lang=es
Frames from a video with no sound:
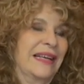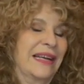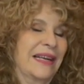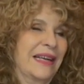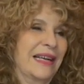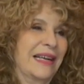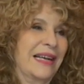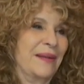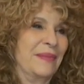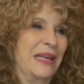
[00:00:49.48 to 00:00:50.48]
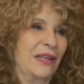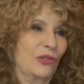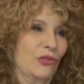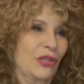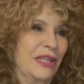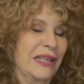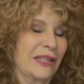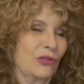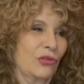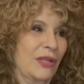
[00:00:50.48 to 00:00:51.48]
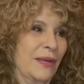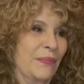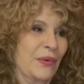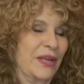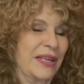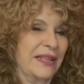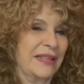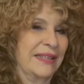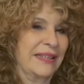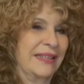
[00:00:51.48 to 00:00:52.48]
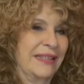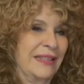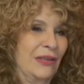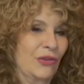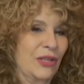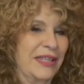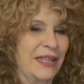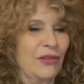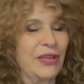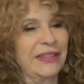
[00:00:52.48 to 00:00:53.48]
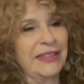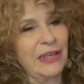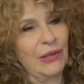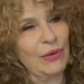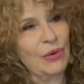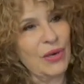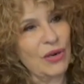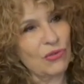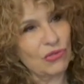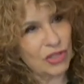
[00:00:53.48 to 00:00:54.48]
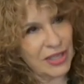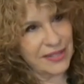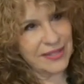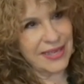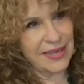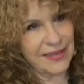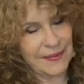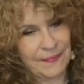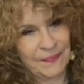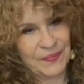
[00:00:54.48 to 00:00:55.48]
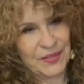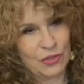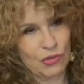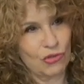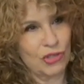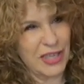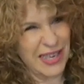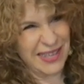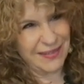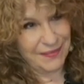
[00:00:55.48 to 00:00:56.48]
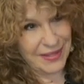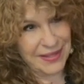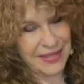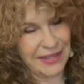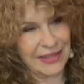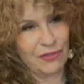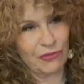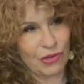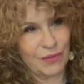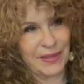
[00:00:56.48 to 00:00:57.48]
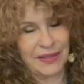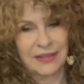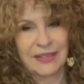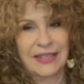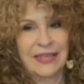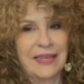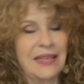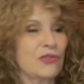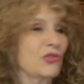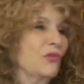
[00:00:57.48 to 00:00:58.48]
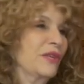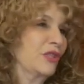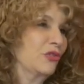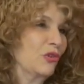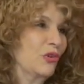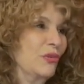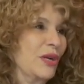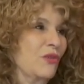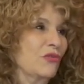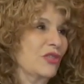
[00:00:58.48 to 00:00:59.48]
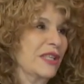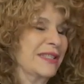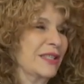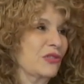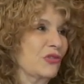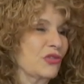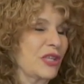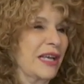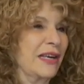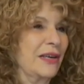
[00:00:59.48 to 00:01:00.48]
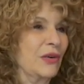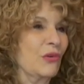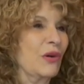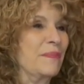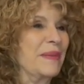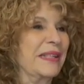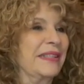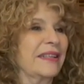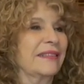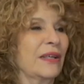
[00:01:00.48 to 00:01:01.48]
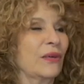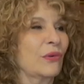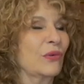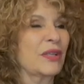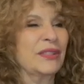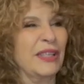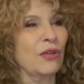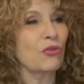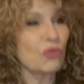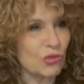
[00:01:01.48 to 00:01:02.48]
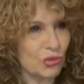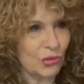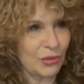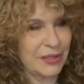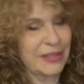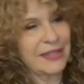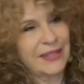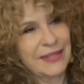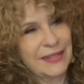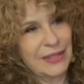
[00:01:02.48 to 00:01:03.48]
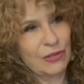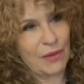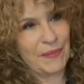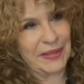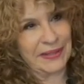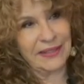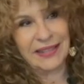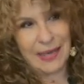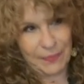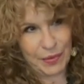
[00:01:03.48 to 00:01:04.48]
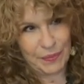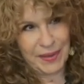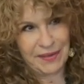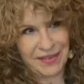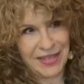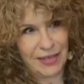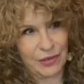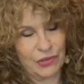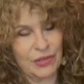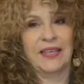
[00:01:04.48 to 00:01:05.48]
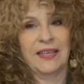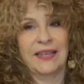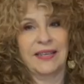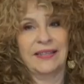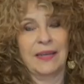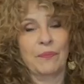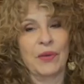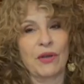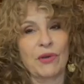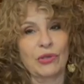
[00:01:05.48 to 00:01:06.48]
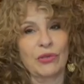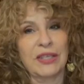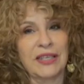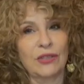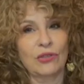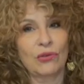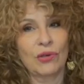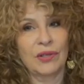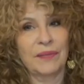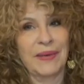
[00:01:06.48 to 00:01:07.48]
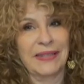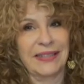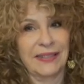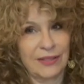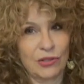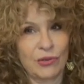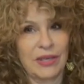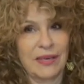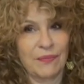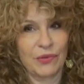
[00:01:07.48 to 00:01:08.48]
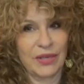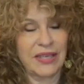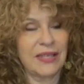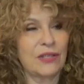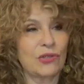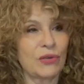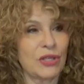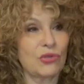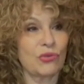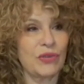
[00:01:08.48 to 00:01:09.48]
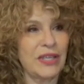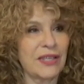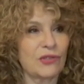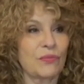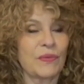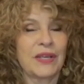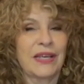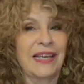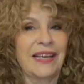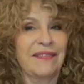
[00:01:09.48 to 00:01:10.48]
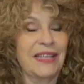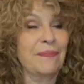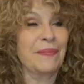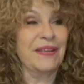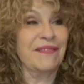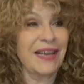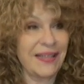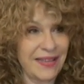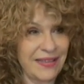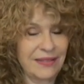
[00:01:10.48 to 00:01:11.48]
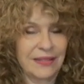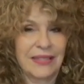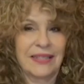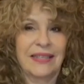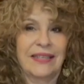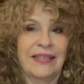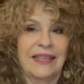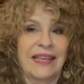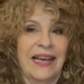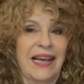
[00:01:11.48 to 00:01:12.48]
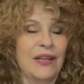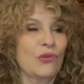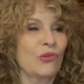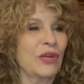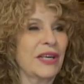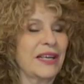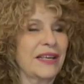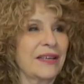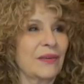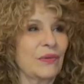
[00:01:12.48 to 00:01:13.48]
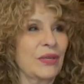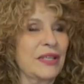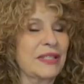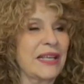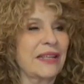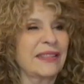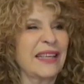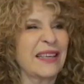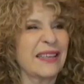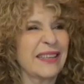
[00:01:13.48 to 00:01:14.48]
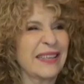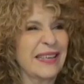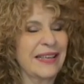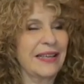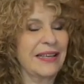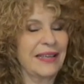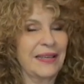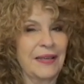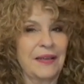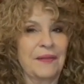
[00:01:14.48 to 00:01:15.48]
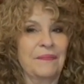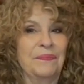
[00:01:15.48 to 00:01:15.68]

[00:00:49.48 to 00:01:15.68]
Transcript: a, mis lectores y lectoras, porque lo que creo que ha tenido es una conciencia social, en cierta forma y sobre todo una conciencia social no a partir un discurso, sino a partir de la propia vida. ¿no? Eh, después cuando he escrito bastante sobre las mujeres y sobre su vida, su, la vida privada, eh, hay una, una cierta eh,